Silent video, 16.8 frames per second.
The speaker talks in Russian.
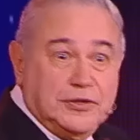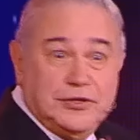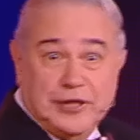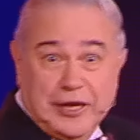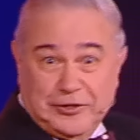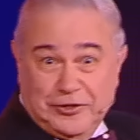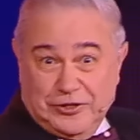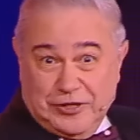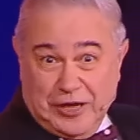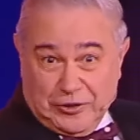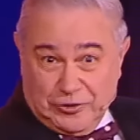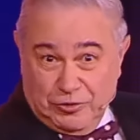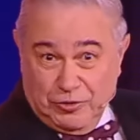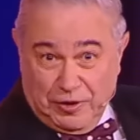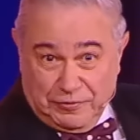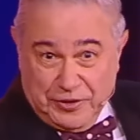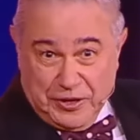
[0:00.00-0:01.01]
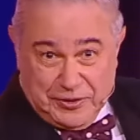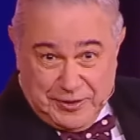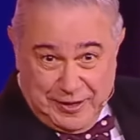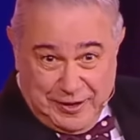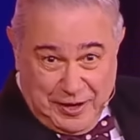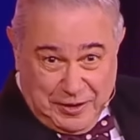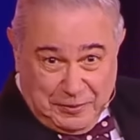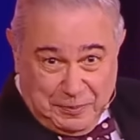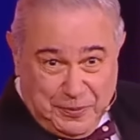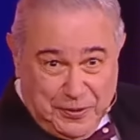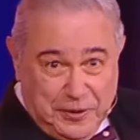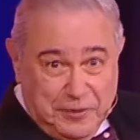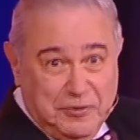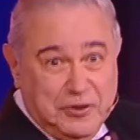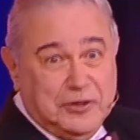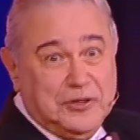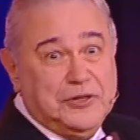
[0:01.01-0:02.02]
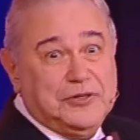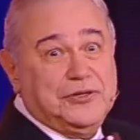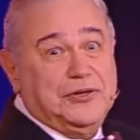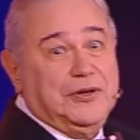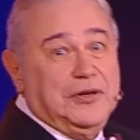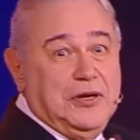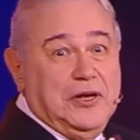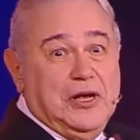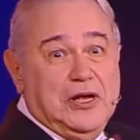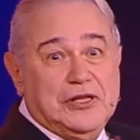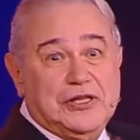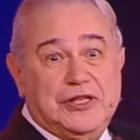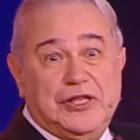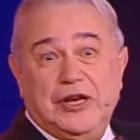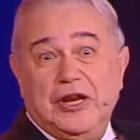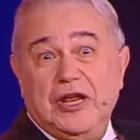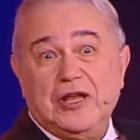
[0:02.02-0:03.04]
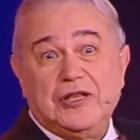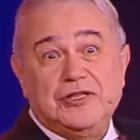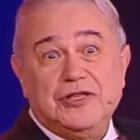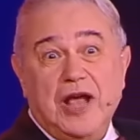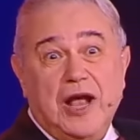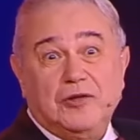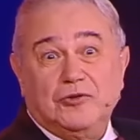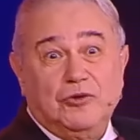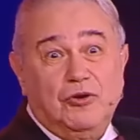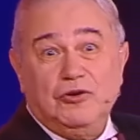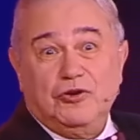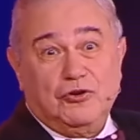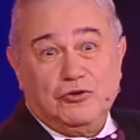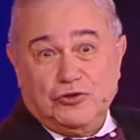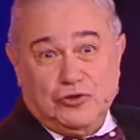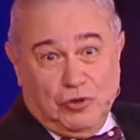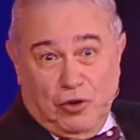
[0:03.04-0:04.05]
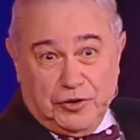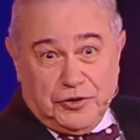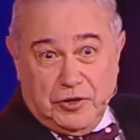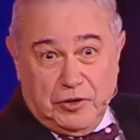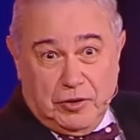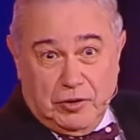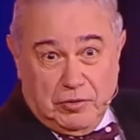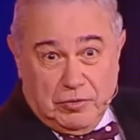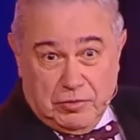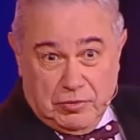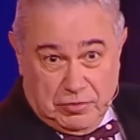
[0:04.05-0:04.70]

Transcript: Кстати, сейчас новая диета появилась. Три дня только соки,